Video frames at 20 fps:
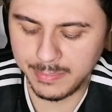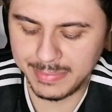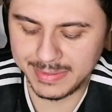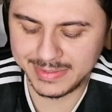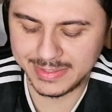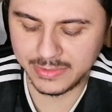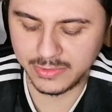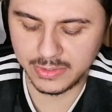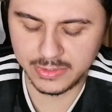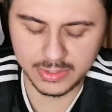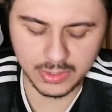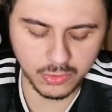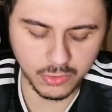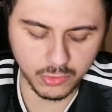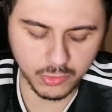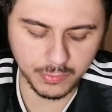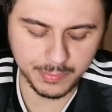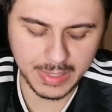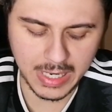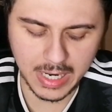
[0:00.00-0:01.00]
passato in
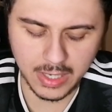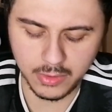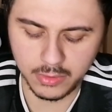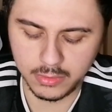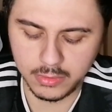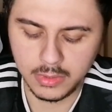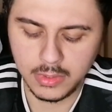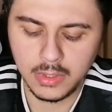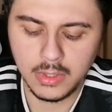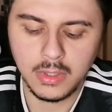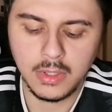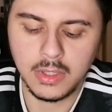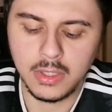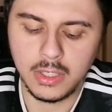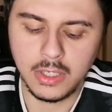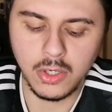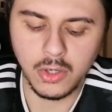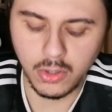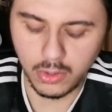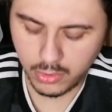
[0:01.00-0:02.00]
secondo piano
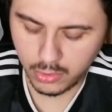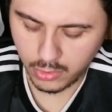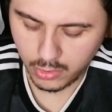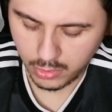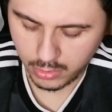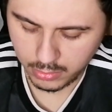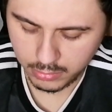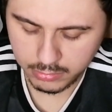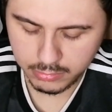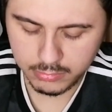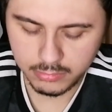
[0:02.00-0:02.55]
io